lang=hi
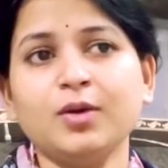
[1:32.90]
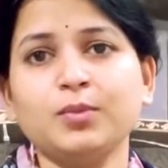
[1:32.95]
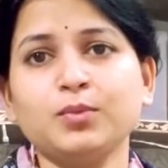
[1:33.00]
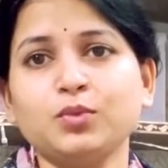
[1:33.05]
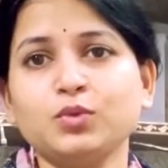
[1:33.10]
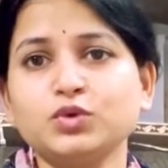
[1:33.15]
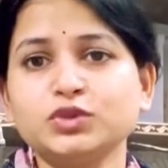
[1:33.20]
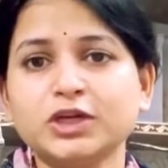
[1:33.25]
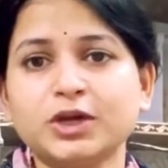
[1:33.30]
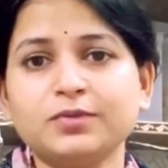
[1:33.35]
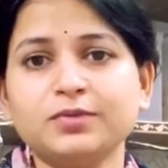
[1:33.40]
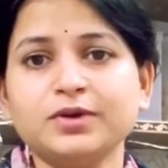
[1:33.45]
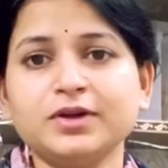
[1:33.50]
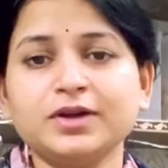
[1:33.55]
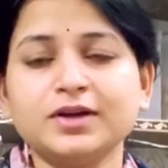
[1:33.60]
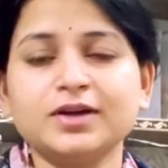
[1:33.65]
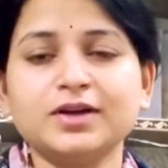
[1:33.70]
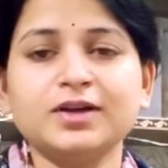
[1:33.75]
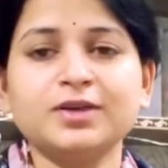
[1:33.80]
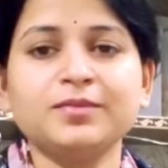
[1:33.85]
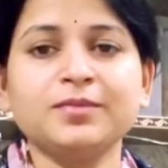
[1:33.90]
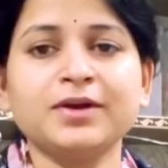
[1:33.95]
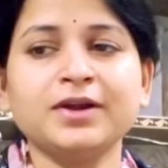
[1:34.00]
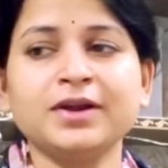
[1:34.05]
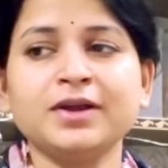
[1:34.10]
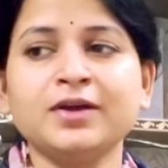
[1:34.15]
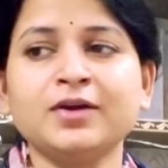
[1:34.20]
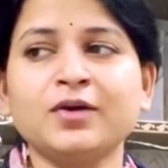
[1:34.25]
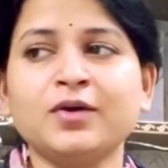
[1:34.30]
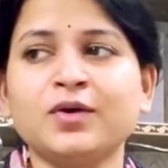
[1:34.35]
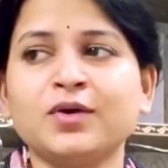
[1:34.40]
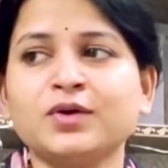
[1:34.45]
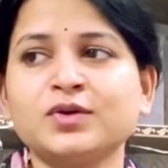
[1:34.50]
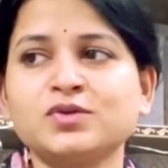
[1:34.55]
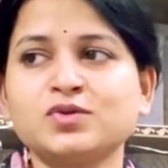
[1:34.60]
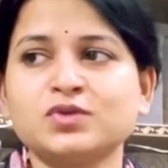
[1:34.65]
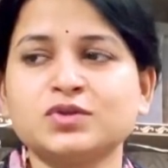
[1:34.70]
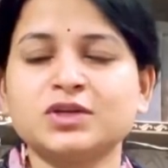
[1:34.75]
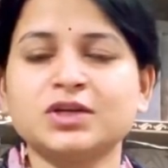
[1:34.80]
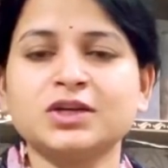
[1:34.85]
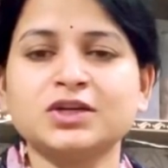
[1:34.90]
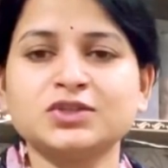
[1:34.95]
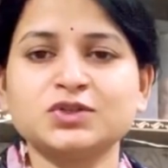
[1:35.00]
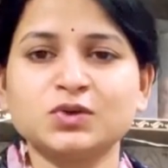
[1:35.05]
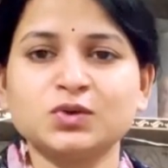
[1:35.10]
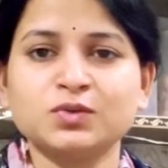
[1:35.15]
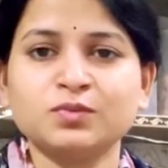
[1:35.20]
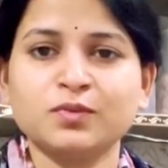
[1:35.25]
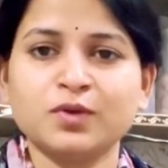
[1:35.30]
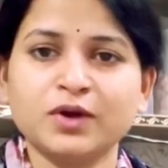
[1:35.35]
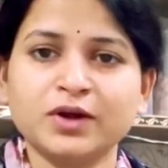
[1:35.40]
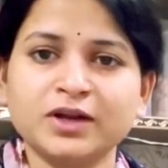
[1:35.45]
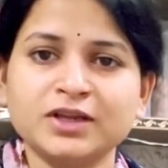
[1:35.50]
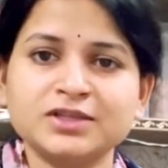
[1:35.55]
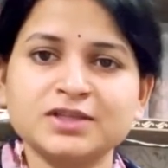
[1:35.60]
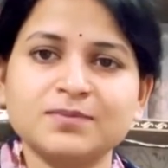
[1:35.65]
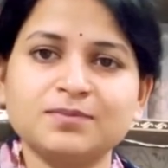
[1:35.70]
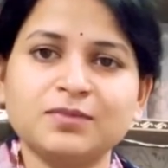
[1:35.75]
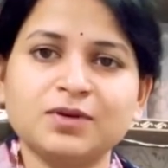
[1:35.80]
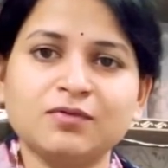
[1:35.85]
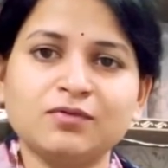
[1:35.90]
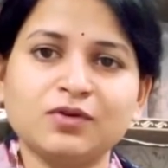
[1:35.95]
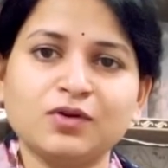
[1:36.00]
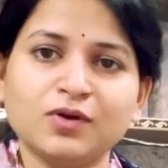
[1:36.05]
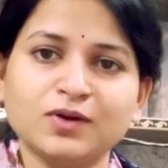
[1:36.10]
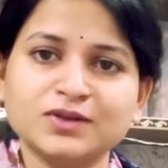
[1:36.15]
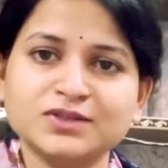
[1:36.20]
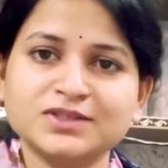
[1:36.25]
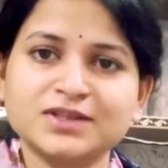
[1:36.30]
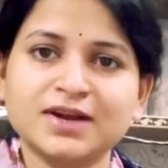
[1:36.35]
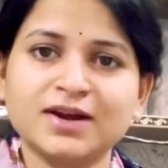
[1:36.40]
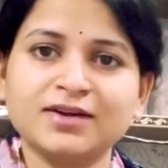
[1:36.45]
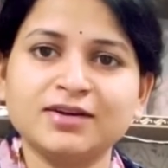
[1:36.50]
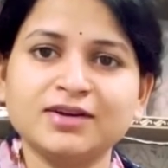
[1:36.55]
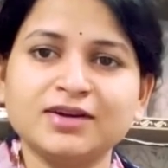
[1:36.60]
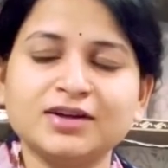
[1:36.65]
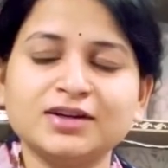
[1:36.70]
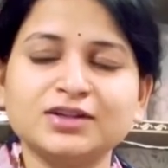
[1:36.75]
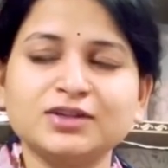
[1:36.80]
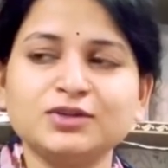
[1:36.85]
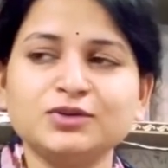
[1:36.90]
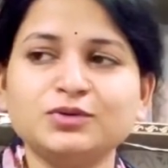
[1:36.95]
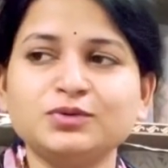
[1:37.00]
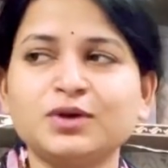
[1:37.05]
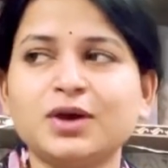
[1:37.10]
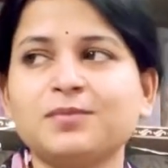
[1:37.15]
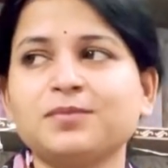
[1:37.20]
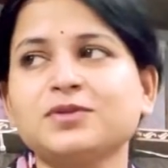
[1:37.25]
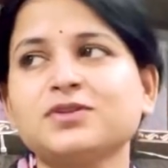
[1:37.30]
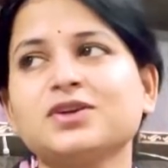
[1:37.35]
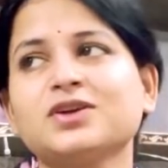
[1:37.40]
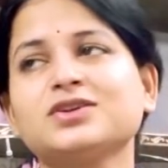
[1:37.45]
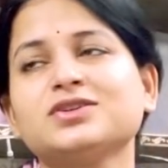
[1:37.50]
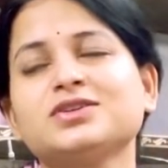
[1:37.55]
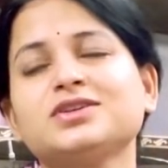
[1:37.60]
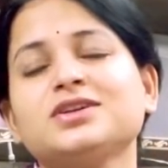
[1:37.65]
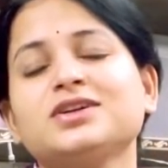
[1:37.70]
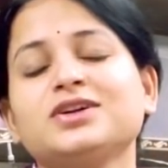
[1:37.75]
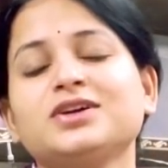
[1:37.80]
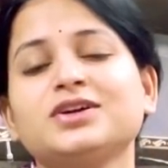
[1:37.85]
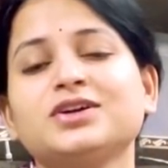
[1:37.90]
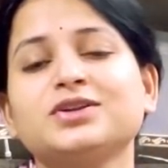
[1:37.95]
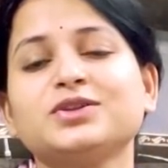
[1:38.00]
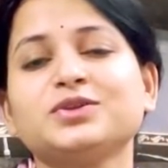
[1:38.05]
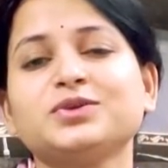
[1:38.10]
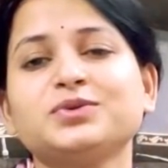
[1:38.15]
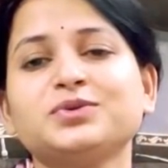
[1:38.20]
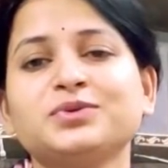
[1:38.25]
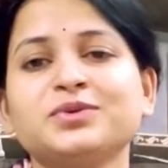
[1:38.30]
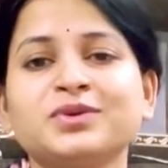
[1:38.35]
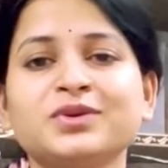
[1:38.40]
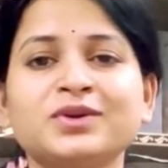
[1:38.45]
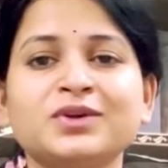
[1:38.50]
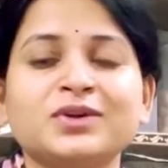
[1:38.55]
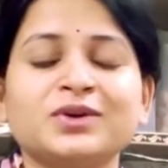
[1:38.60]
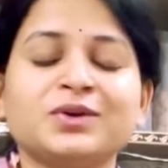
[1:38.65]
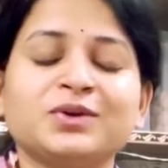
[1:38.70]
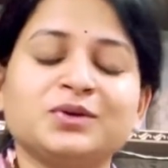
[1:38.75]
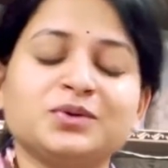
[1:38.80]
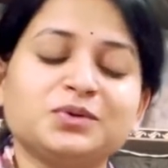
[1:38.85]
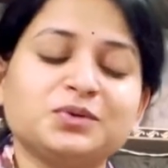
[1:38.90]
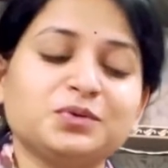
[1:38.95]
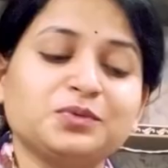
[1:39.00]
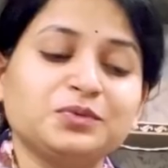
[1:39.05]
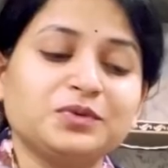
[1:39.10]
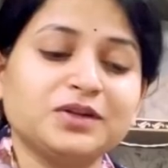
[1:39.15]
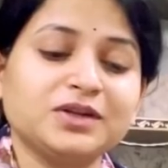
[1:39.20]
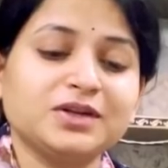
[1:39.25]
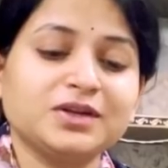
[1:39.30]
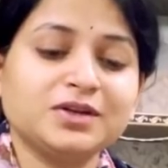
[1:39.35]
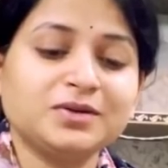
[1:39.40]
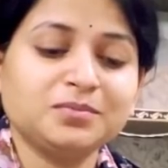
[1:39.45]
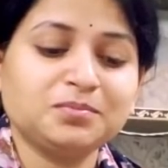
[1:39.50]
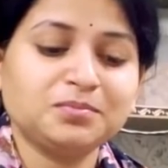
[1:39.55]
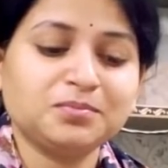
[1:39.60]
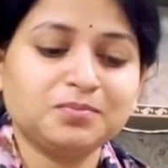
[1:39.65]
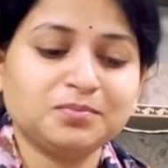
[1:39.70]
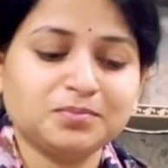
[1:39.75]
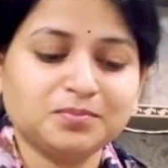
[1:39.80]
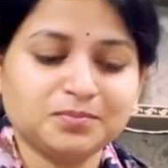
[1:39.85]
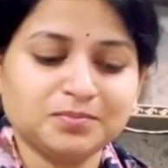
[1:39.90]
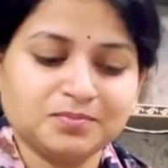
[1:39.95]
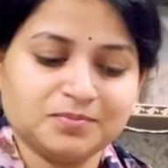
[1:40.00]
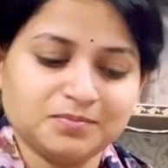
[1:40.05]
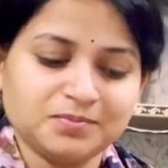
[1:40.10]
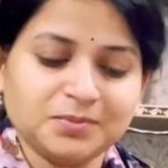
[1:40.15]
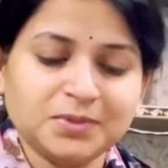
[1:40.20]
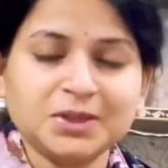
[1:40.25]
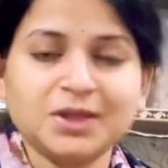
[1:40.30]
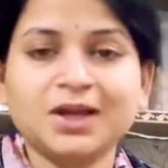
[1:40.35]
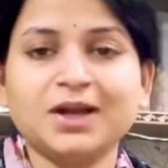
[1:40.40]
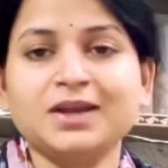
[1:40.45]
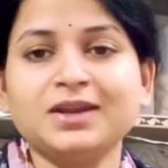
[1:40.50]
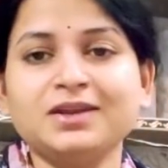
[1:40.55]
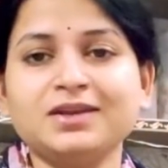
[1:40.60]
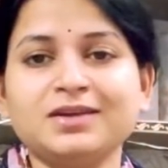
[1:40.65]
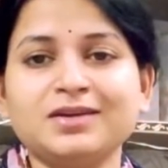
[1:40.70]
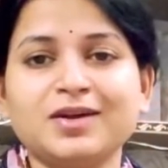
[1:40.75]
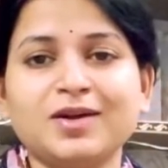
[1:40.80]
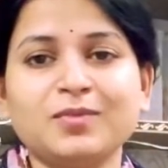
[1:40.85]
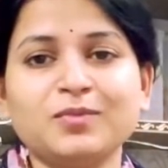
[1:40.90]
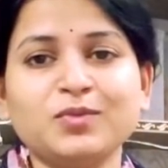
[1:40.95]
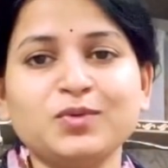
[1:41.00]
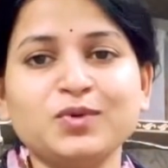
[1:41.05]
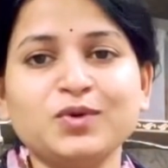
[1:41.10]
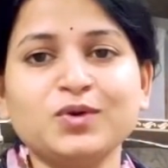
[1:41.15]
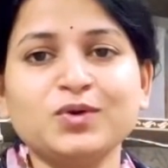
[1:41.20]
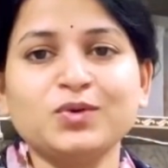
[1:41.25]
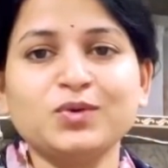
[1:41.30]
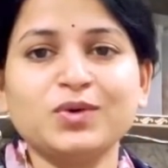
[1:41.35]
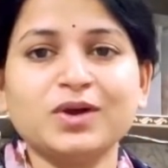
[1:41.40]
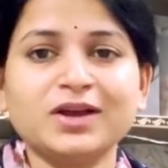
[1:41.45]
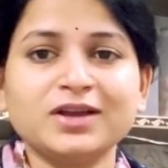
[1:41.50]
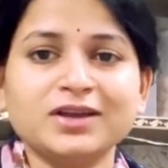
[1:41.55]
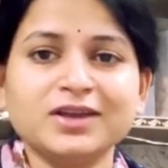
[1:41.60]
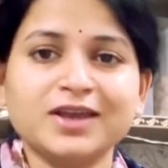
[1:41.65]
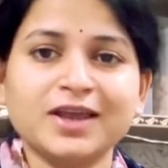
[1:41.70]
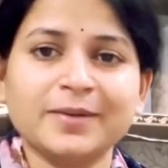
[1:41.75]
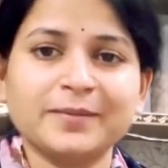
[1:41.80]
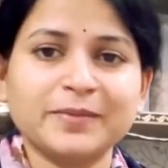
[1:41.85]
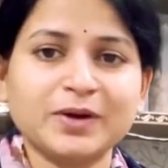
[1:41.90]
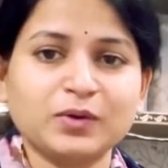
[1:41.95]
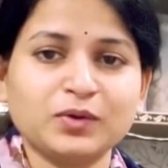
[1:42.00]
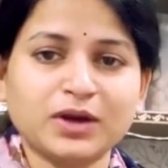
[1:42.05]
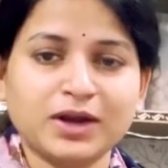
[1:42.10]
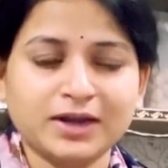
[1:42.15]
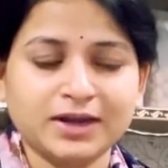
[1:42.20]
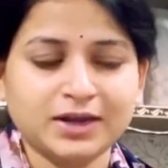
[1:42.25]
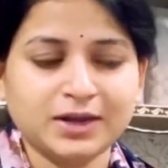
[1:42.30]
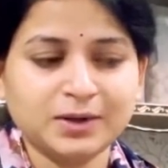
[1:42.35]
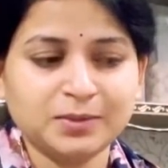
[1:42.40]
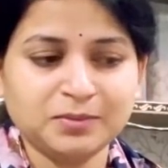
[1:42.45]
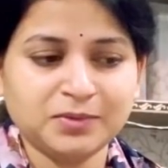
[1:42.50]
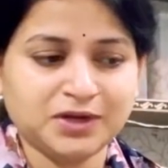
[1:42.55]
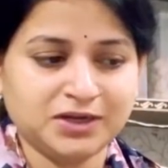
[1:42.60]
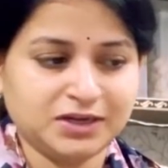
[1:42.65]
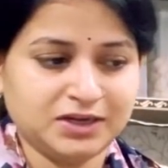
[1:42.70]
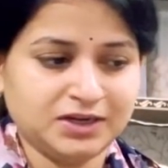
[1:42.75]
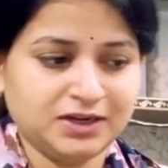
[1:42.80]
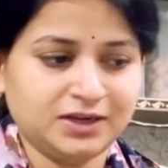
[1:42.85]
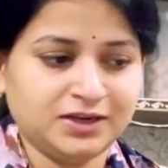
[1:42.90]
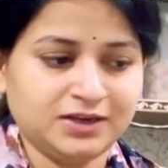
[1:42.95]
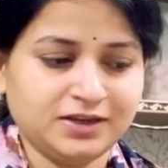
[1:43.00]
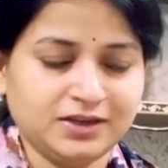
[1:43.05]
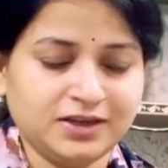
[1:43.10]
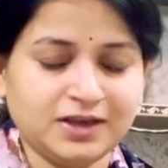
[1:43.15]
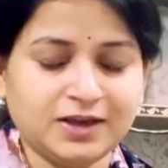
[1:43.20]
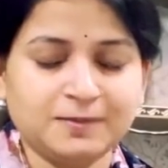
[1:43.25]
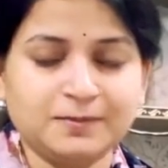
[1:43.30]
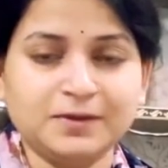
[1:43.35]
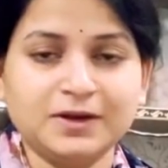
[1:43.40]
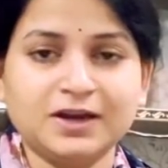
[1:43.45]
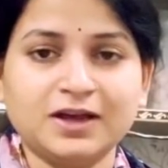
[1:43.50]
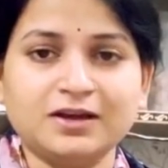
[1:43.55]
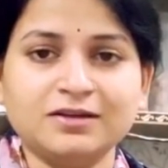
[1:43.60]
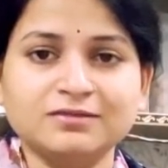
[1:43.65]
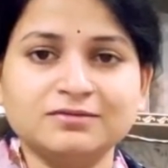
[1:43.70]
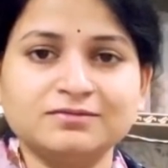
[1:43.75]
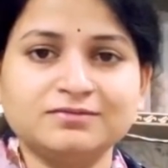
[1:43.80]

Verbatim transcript: पूजा भी कर ली मैंने और सोचा कि चलो मॉर्निंग से अपना ब्लॉग स्टार्ट करती हूँ आपके साथ शेयर करती हूँ तो फिर पता नहीं क्या मूड हुआ कि कैमरा उठाने का मन ही नहीं किया मेरा